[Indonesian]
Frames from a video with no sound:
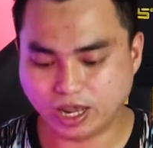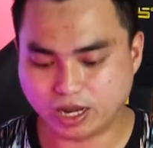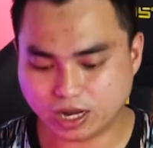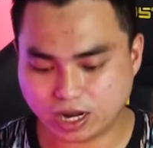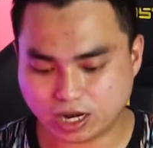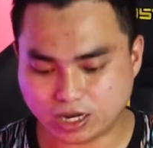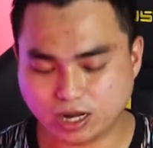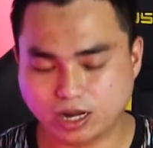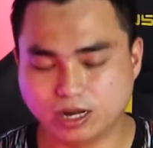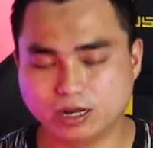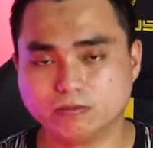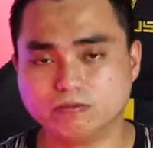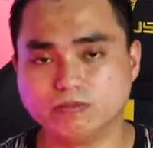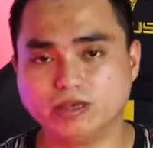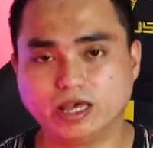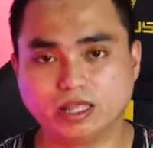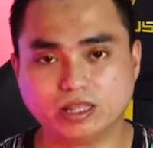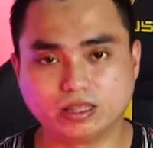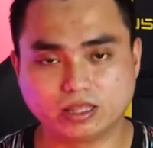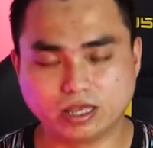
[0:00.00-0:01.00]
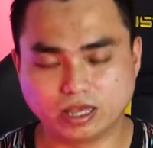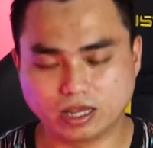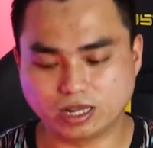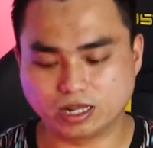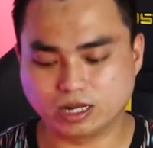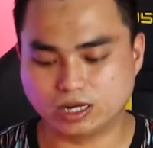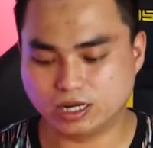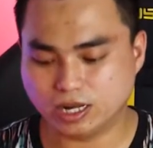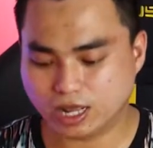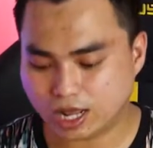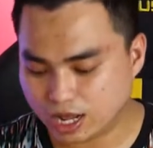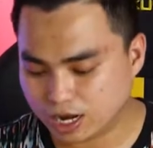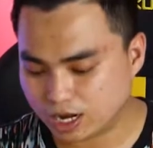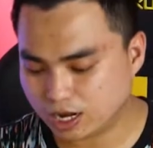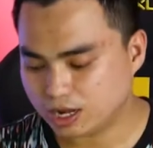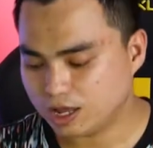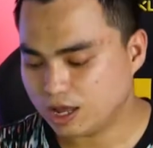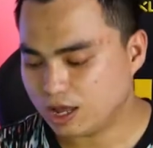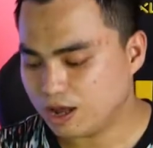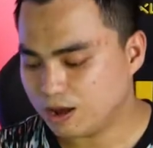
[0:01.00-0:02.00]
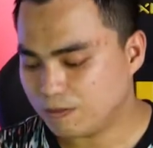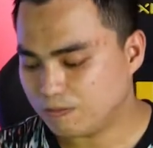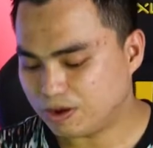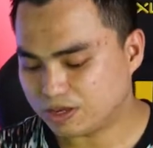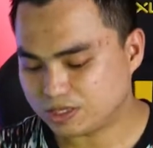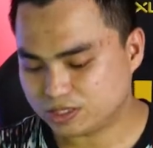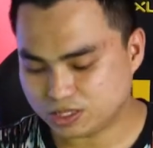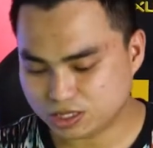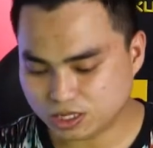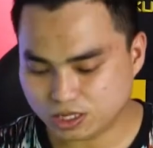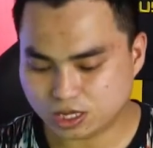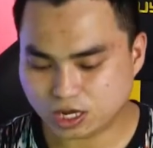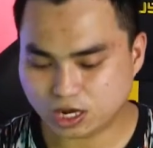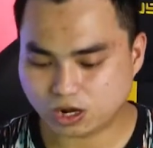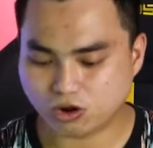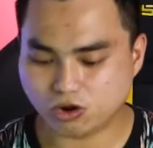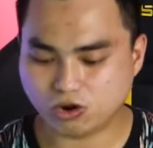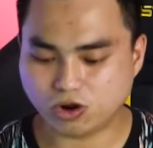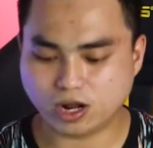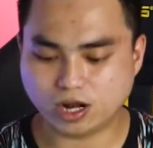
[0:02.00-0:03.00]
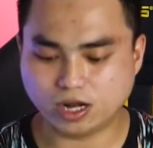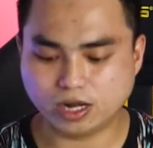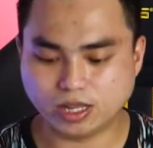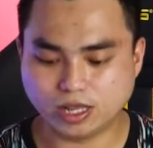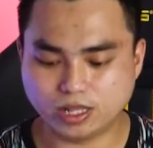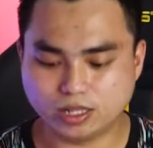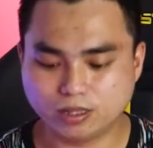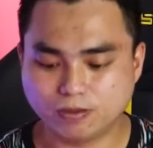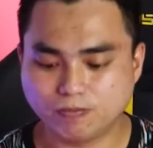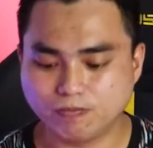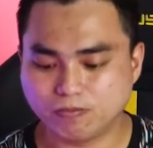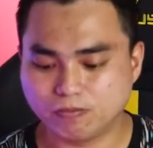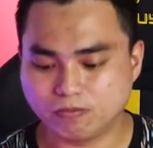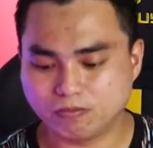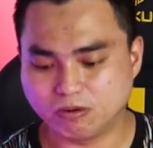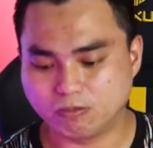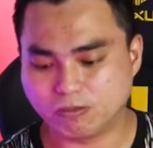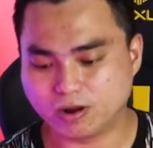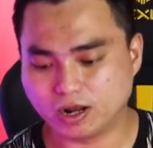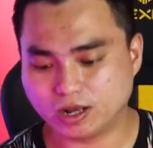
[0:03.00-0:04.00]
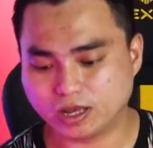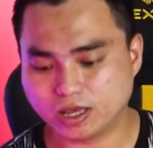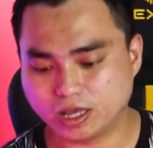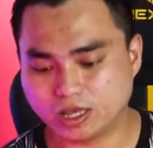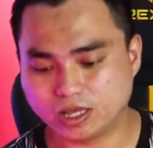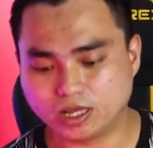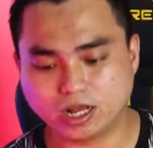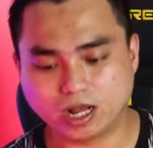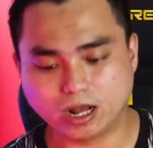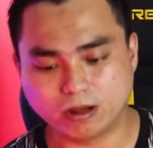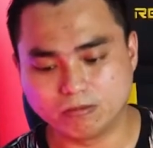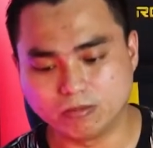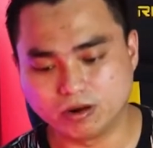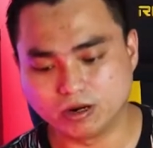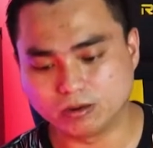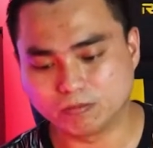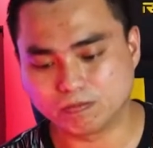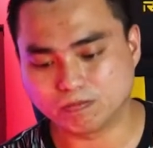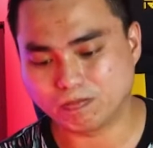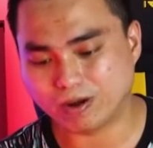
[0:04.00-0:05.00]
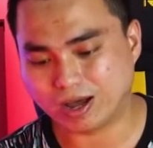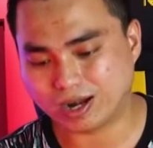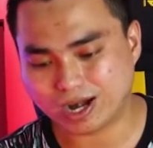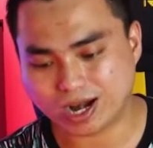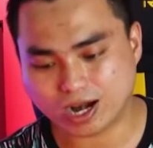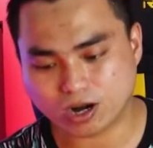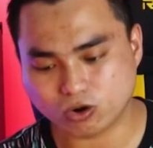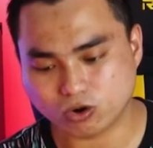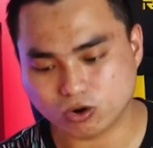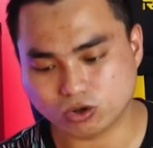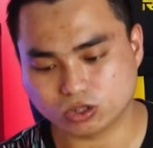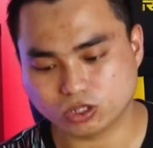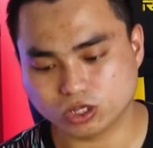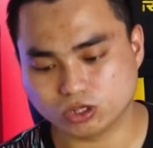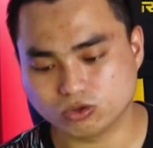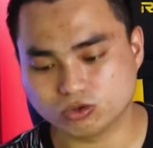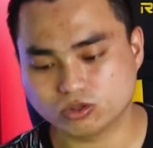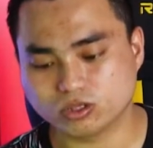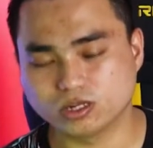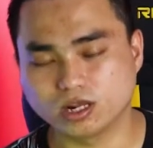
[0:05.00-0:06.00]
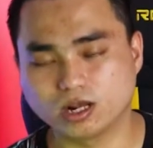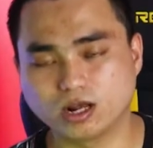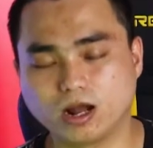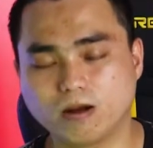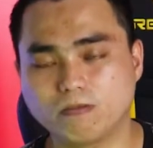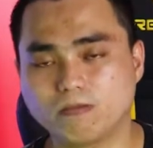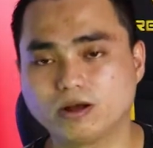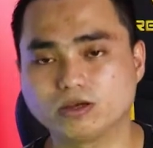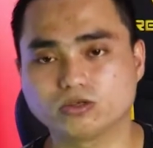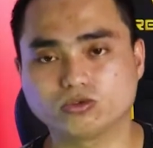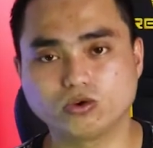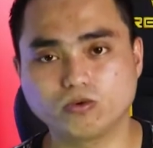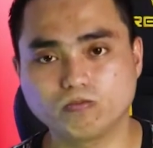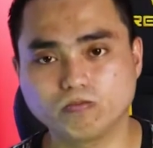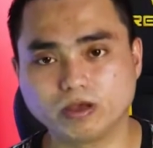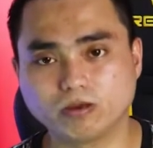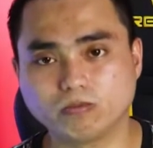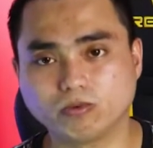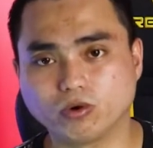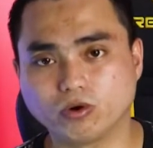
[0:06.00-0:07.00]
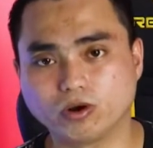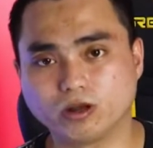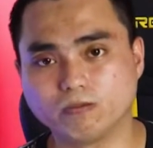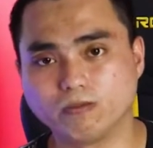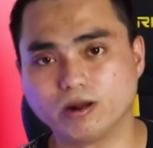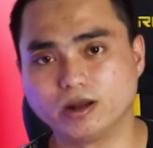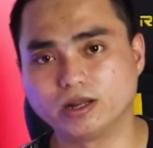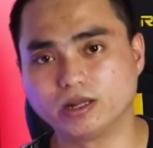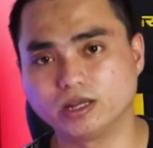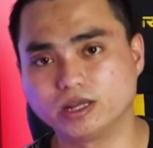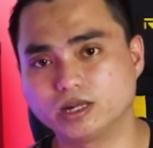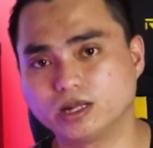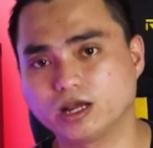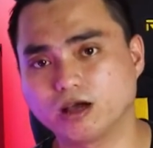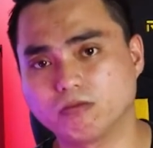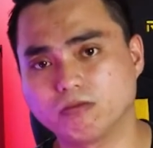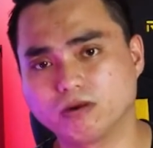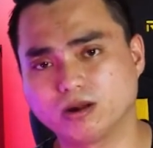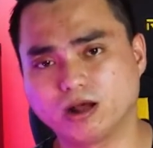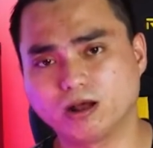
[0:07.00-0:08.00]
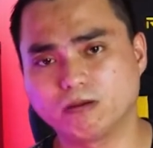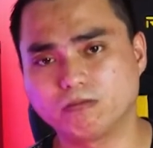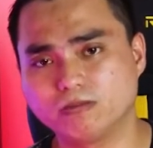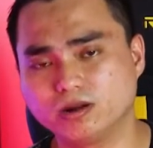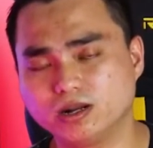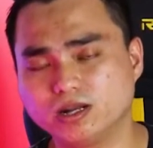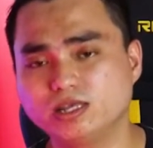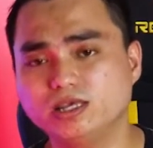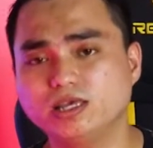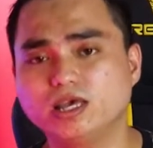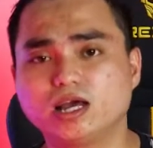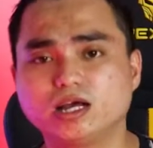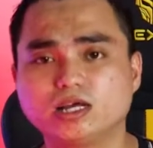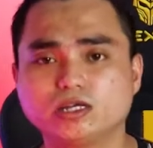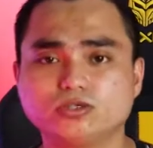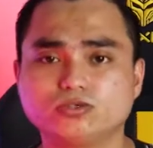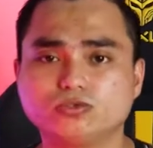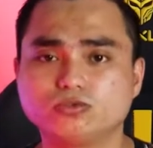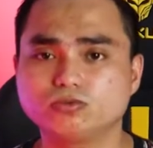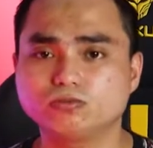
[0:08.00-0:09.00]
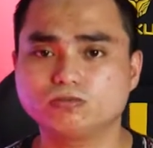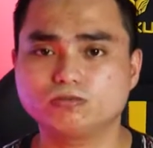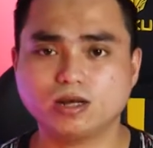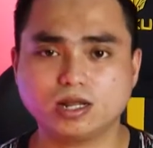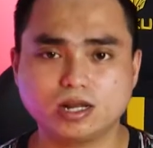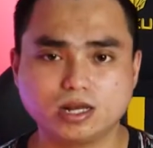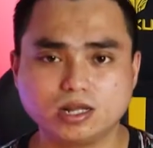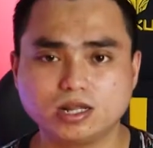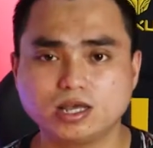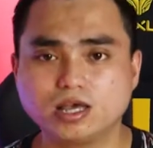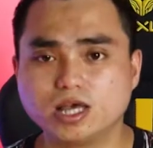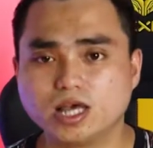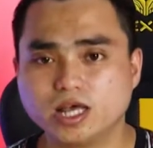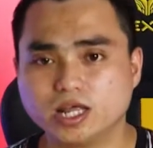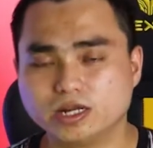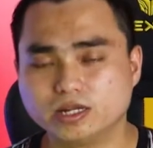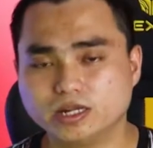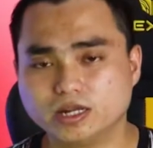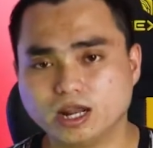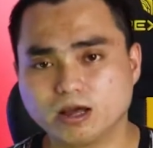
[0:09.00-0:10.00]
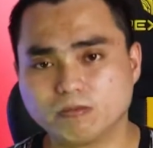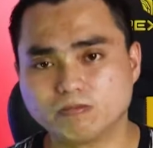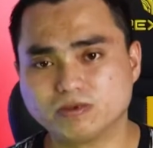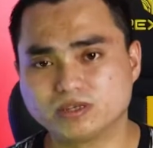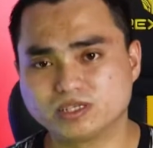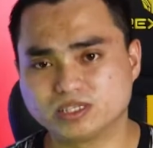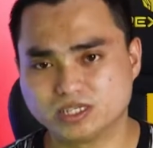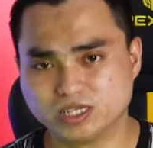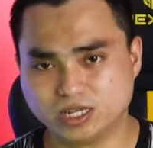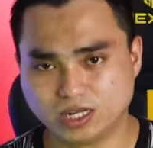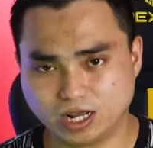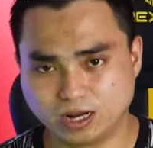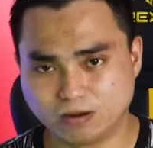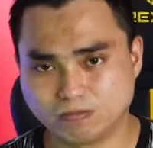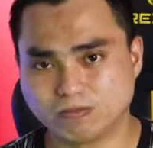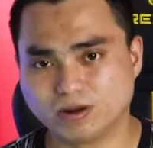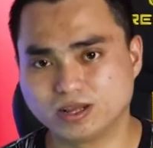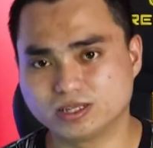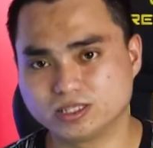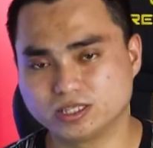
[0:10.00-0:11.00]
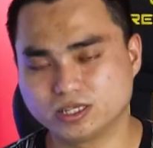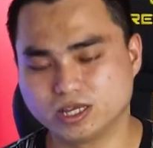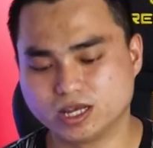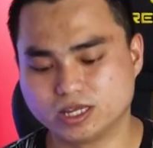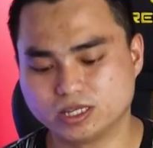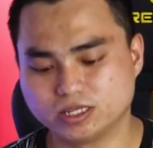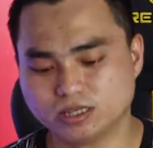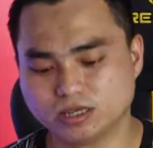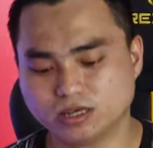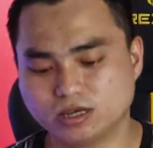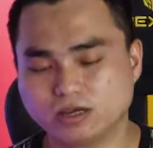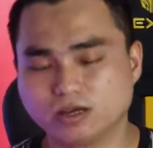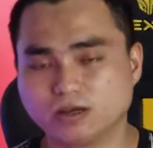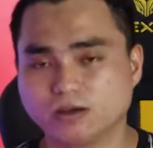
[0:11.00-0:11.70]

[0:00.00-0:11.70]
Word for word: enak dan lebih enteng dan pastinya kalau kalian memakai kabel parakot itu tidak gampang sobek bro dibandingin kabel-kabel yang cuman dilapisi dengan plastik aja.